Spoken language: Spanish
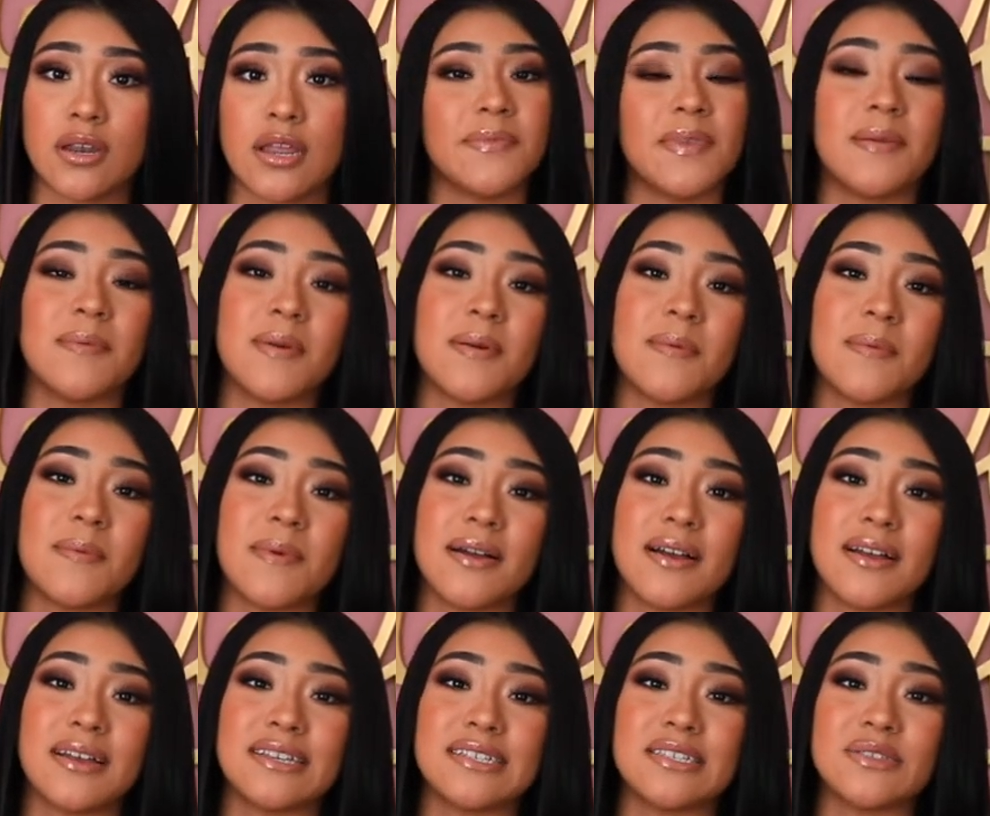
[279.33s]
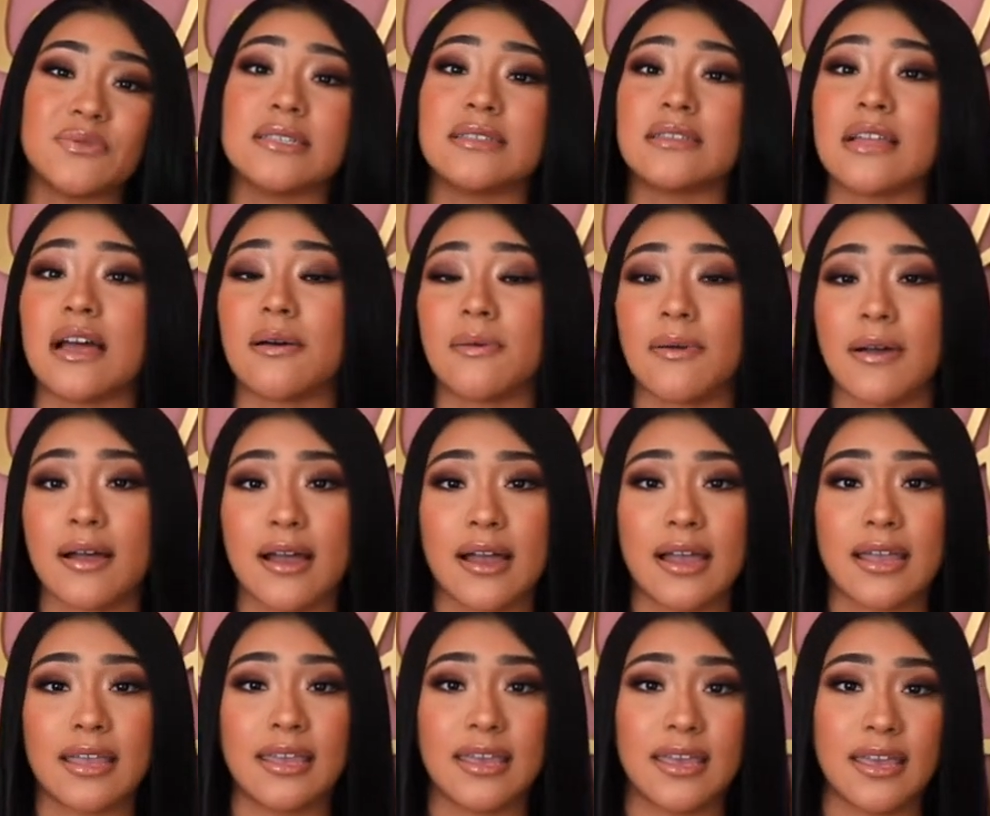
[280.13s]
Mi mamá estaba
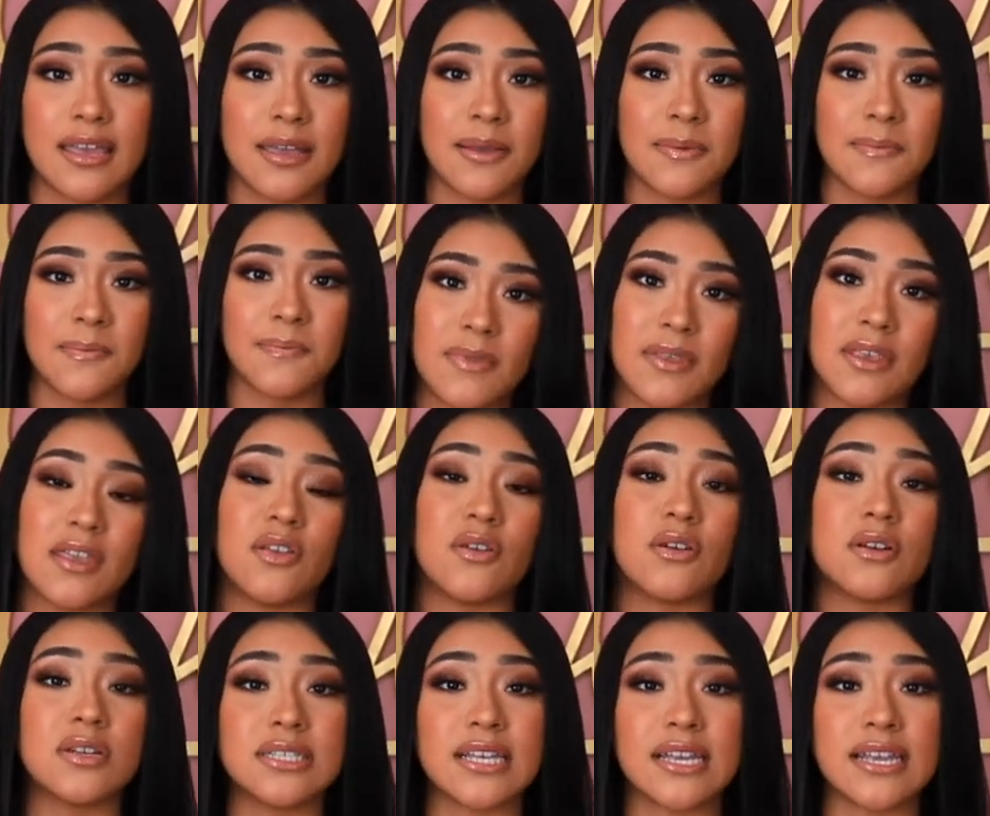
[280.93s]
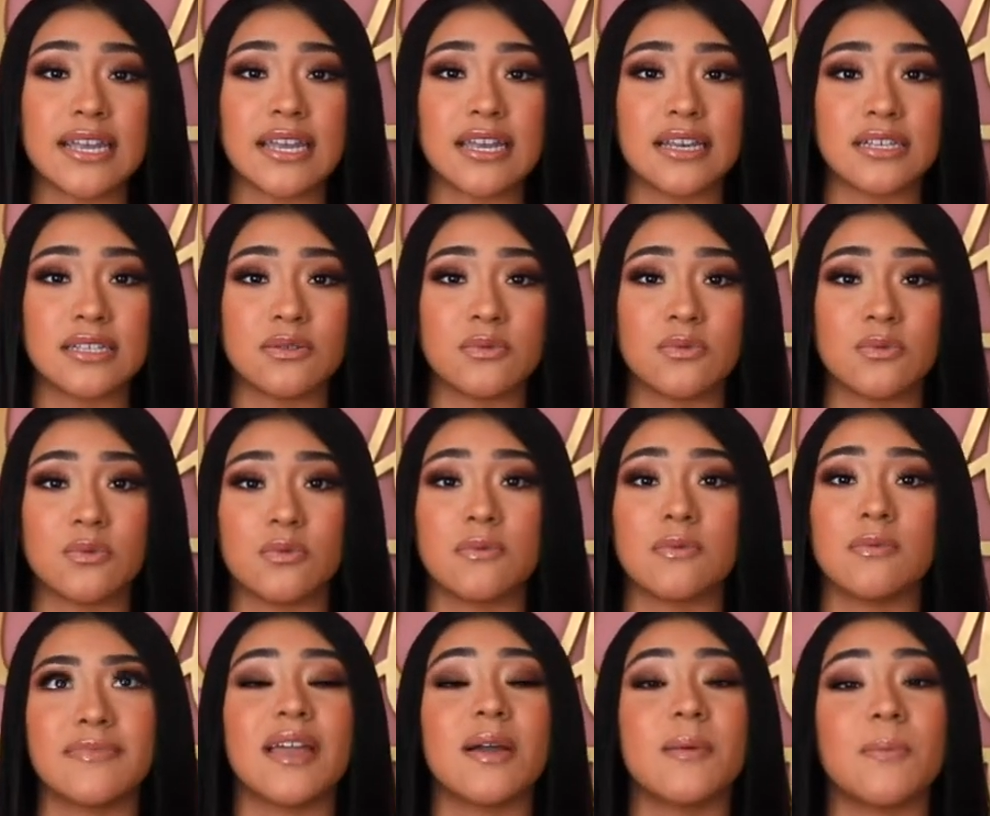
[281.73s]
allí y yo sé que es un
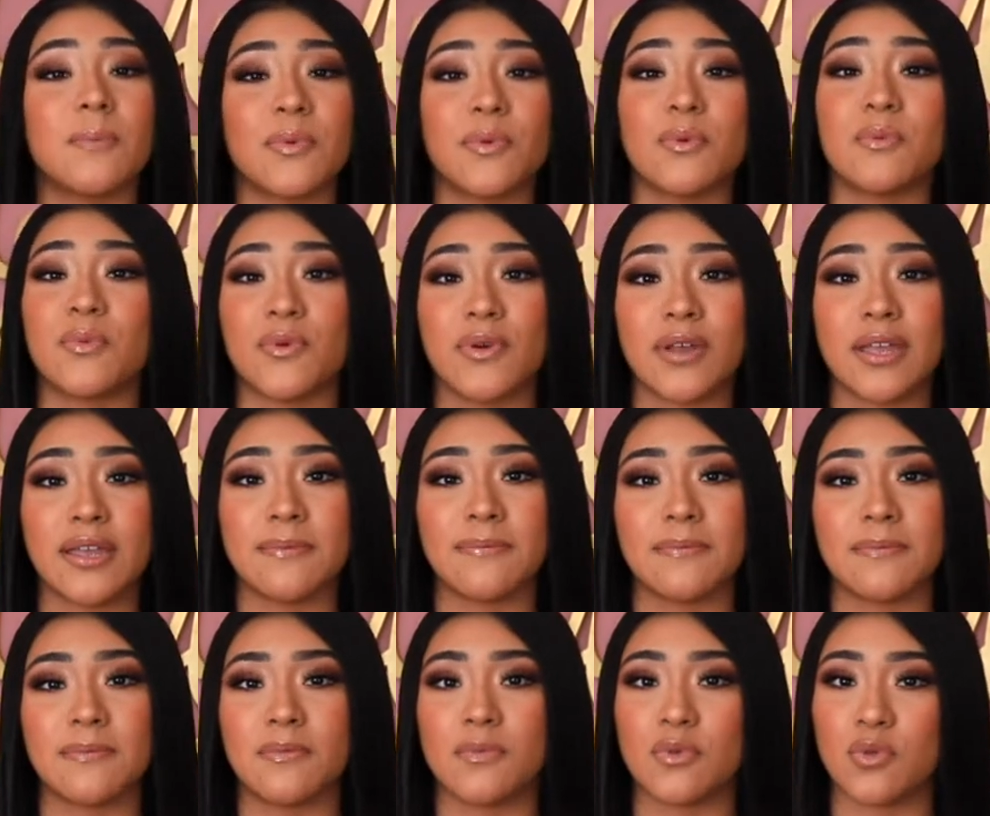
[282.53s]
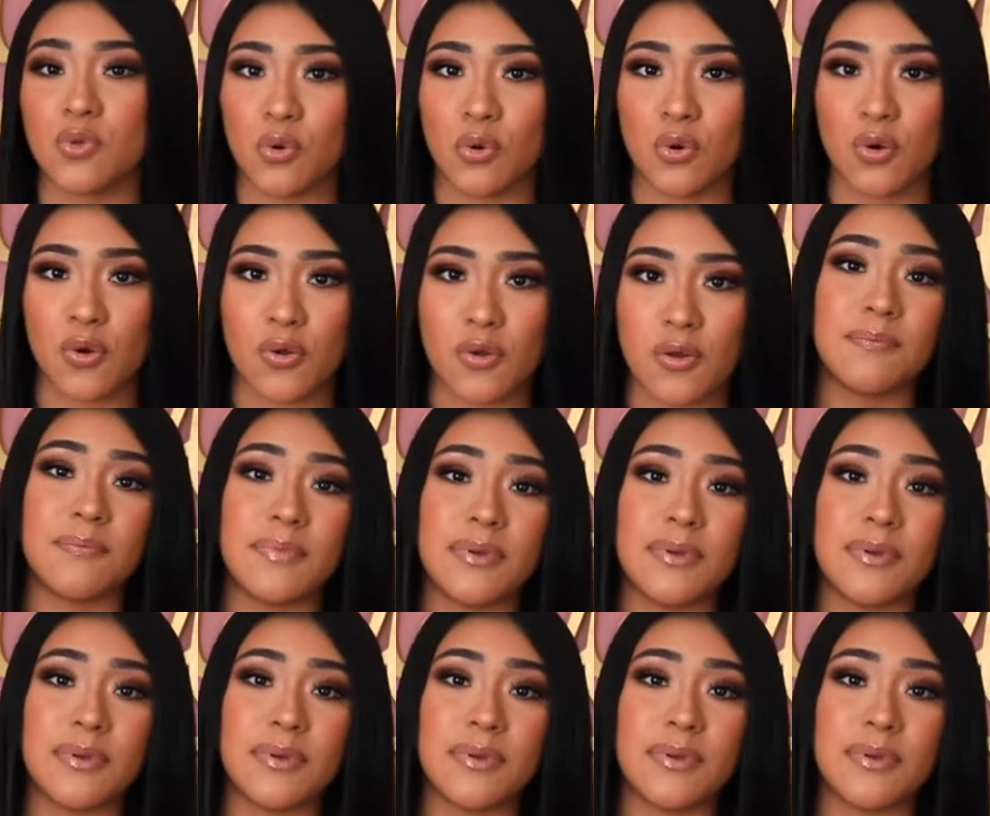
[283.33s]
tiempo muy duro,